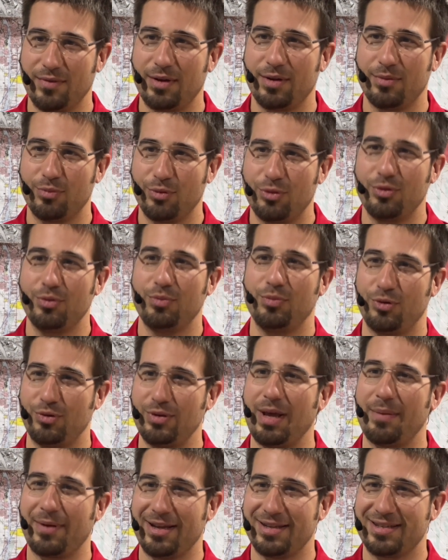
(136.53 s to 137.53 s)
Fait Beaucoup,
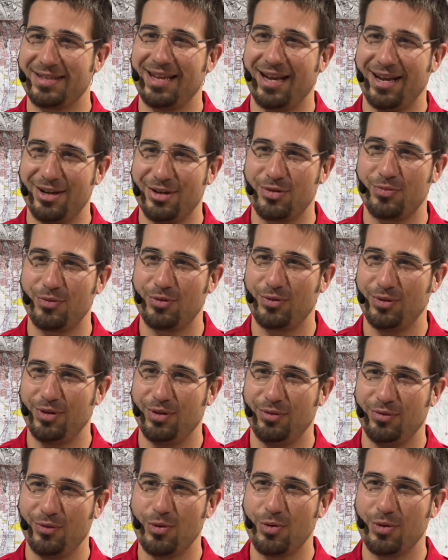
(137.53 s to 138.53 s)
beaucoup d'apprentissage, beaucoup
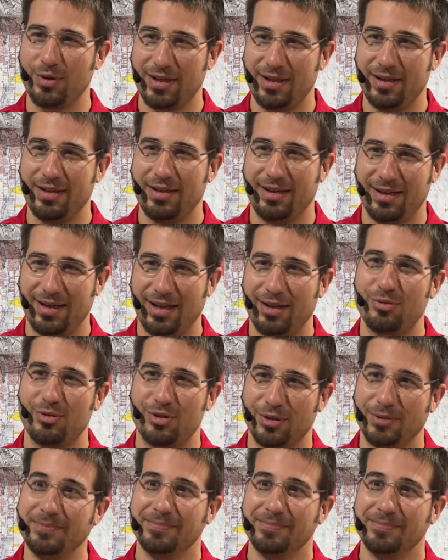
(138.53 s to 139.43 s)
de nouveautés euh, dans tout ça.